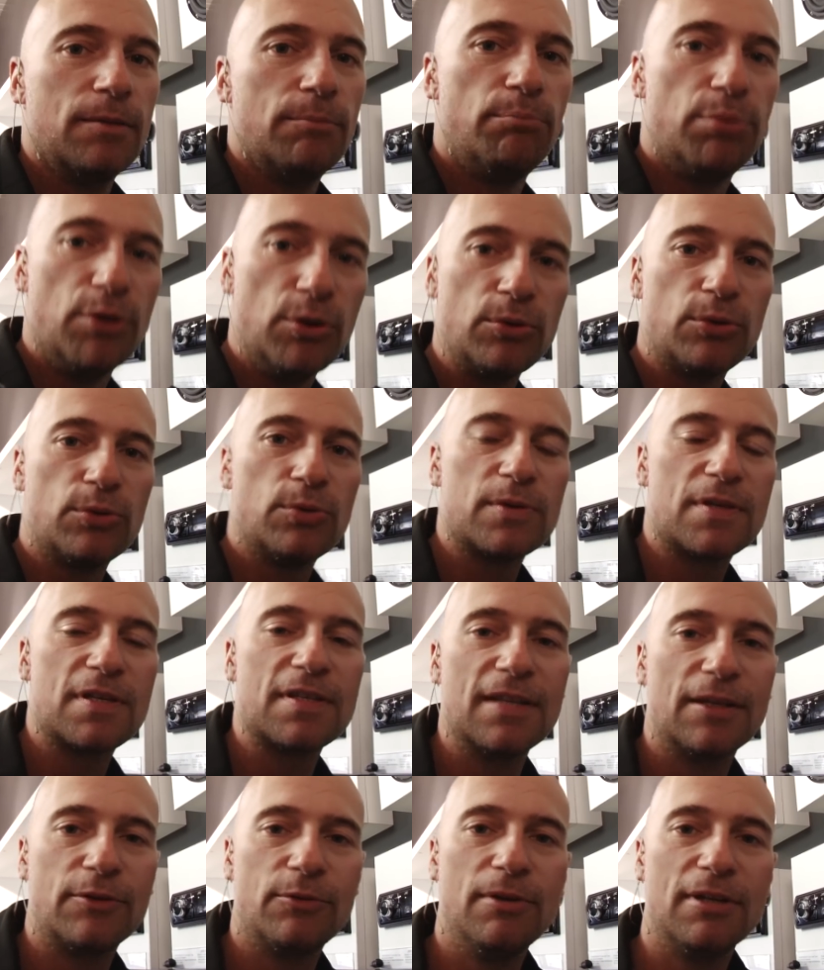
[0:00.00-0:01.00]
Bluetooth
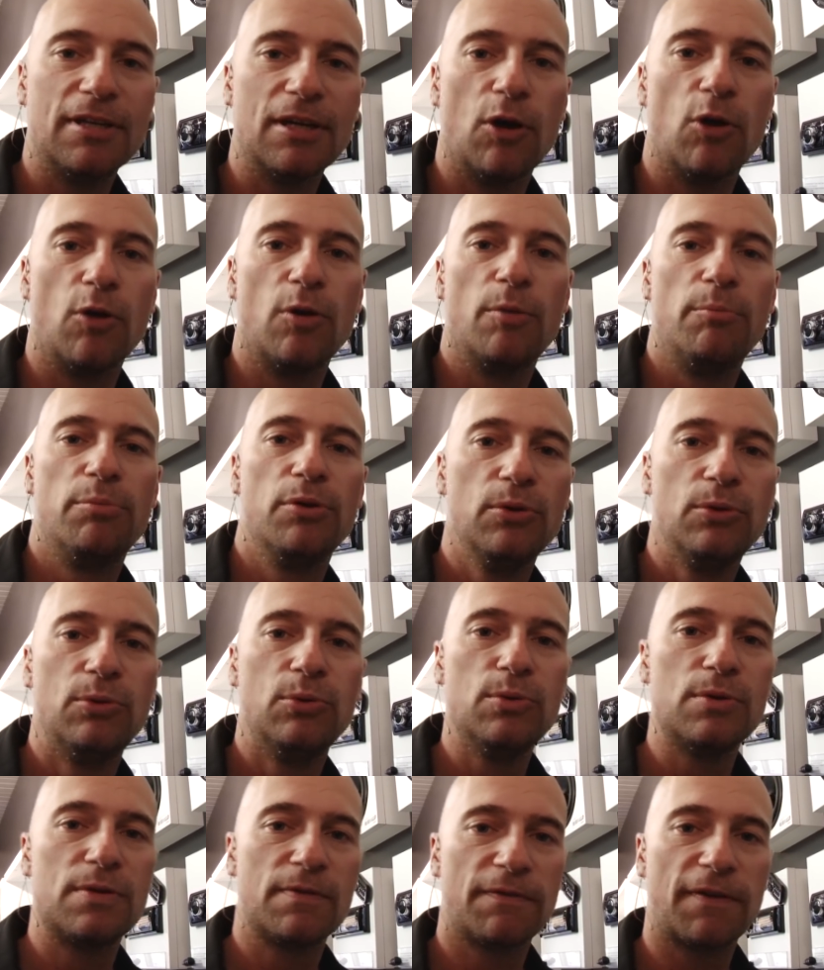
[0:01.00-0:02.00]
ist natürlich auch
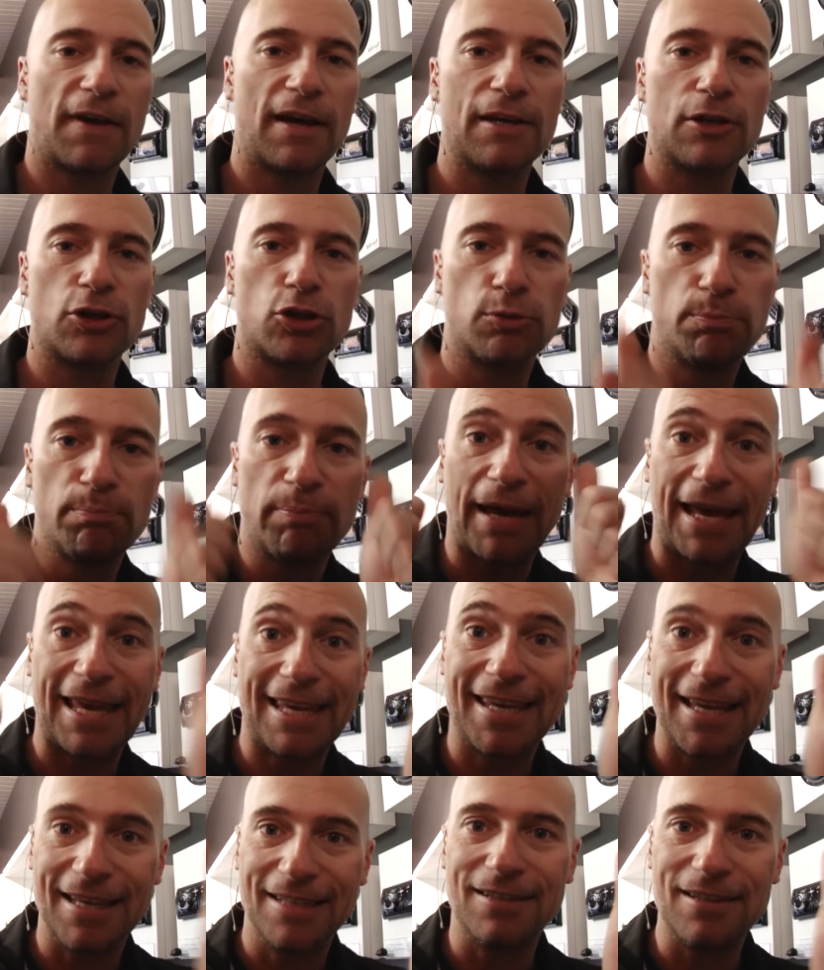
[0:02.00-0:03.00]
Bluetooth-frei
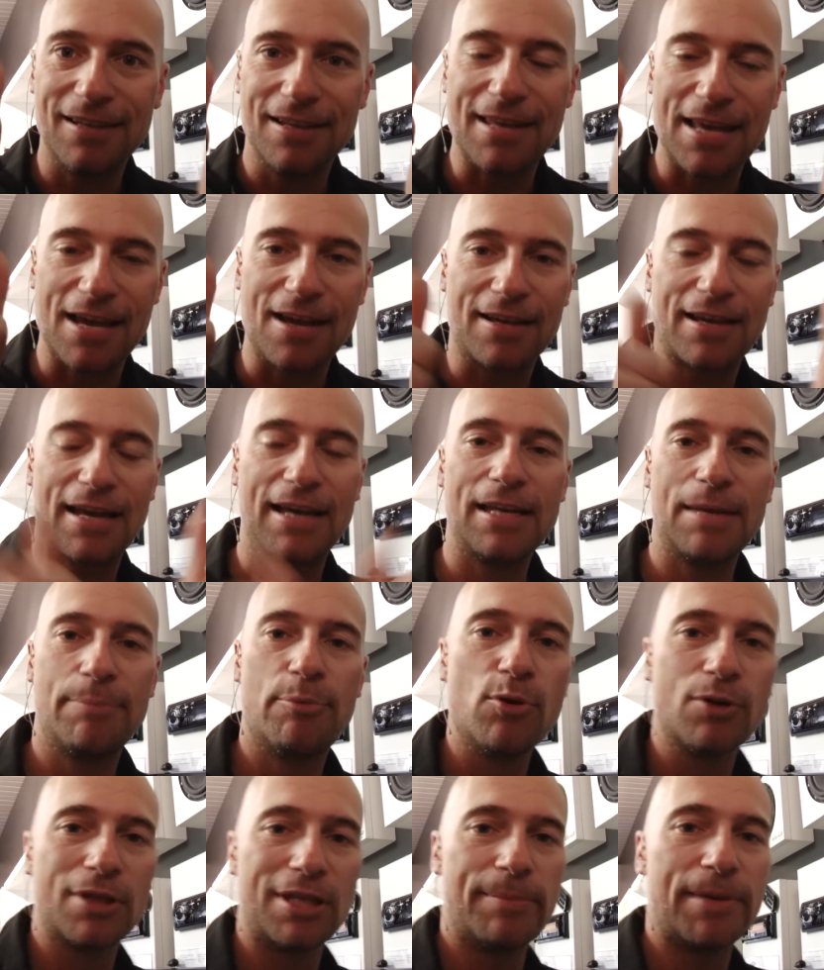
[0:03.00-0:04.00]
sprechen. Ja, keine
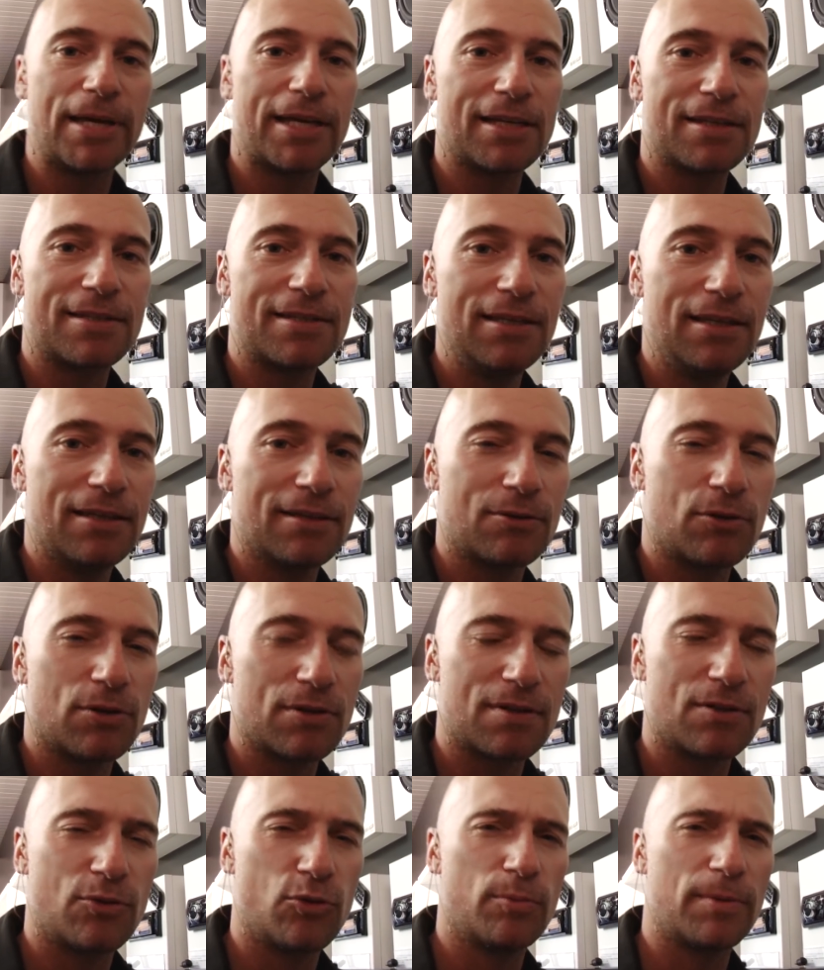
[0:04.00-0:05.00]
Punkte mehr kassieren,
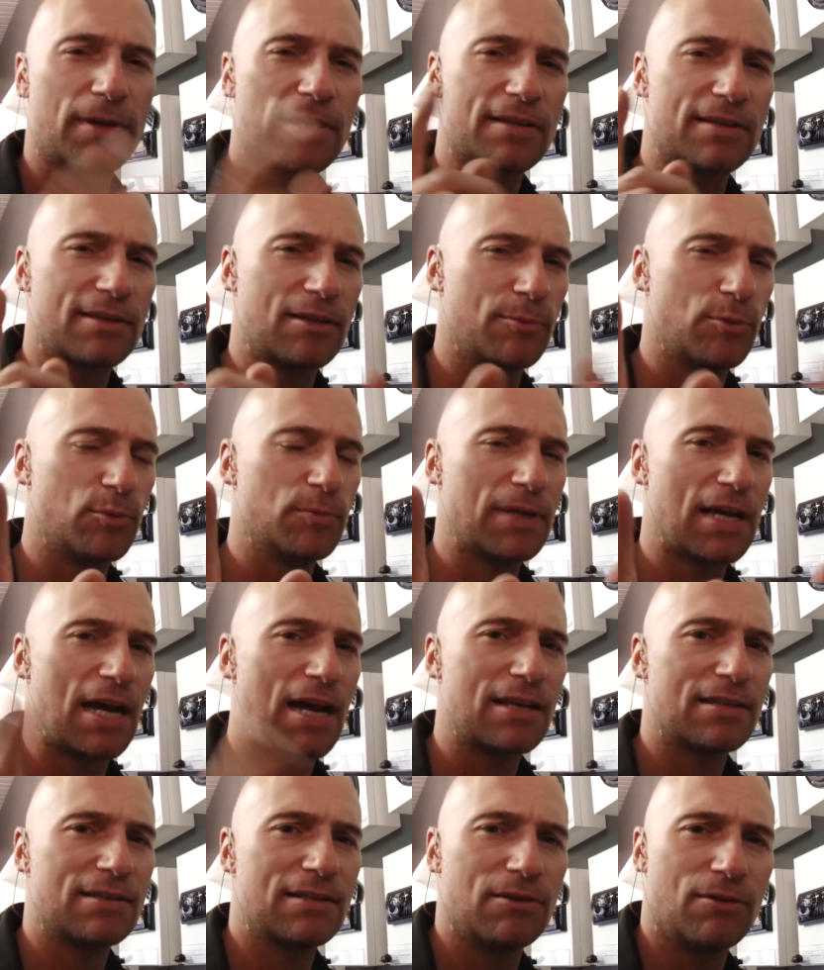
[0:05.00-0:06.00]
kostet übrigens, glaube ich, um die
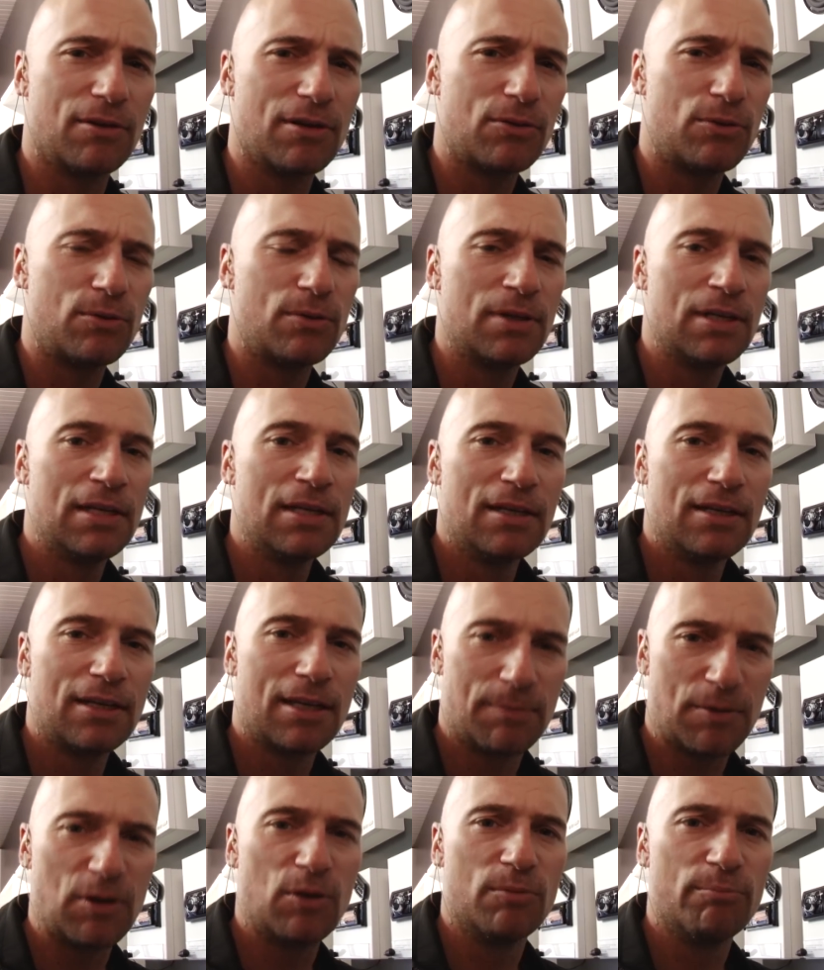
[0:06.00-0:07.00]
80 Euro.
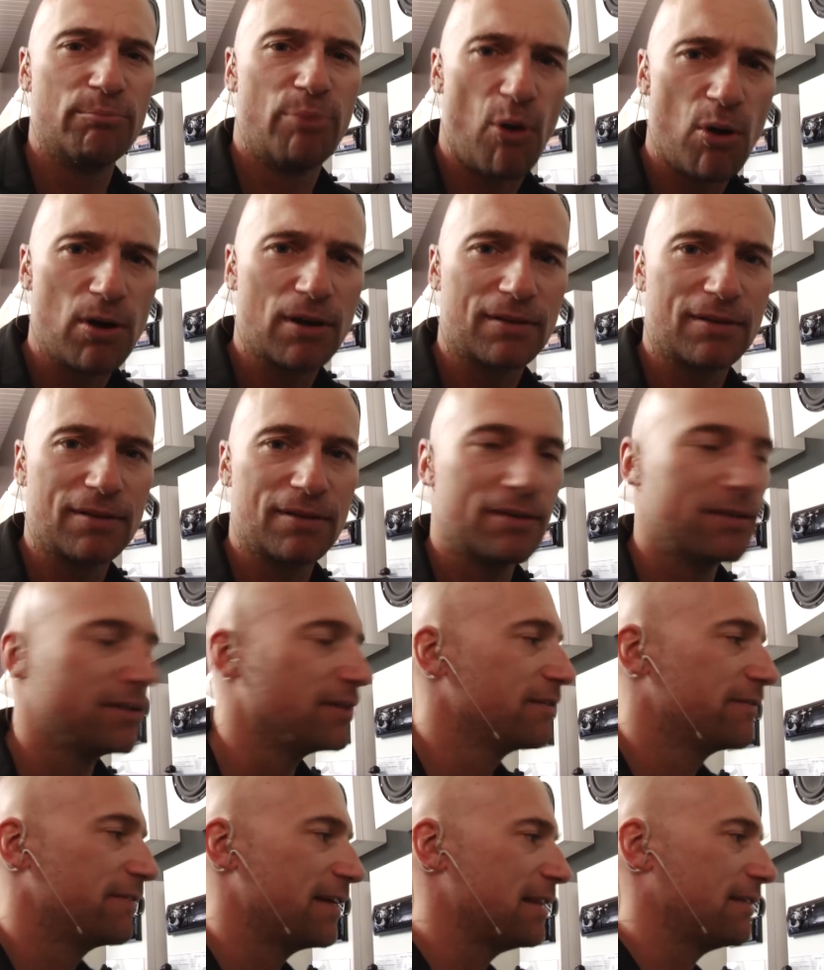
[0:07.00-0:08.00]
Gibt auch einen Punkt,
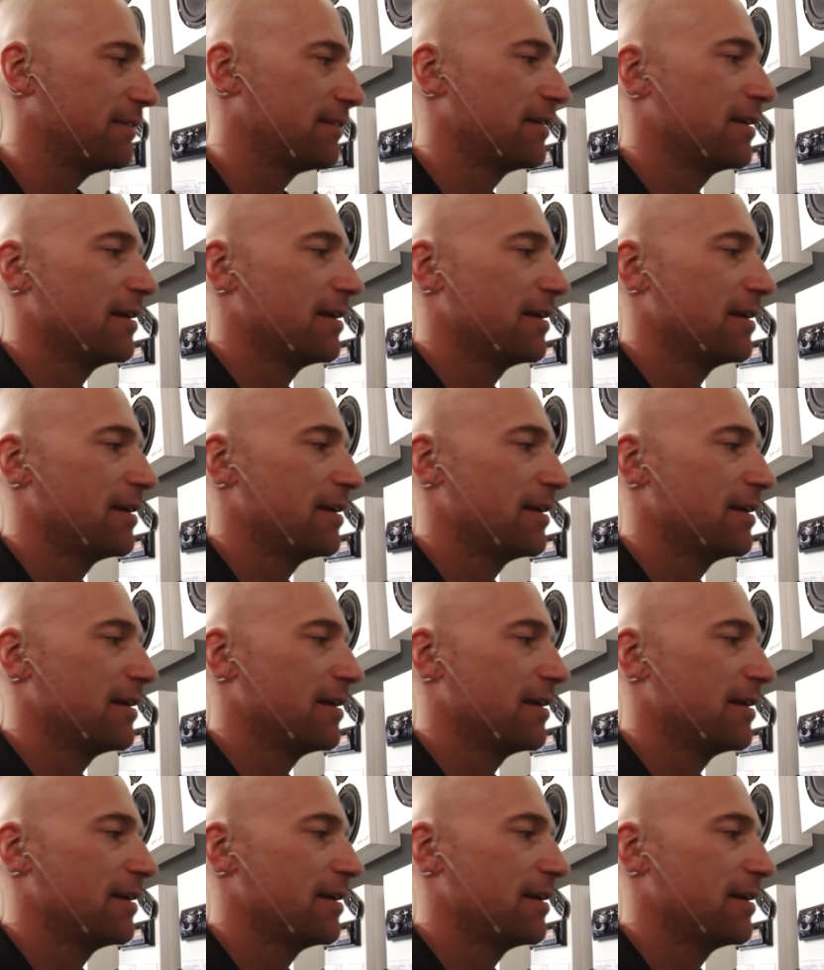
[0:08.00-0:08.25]
fett.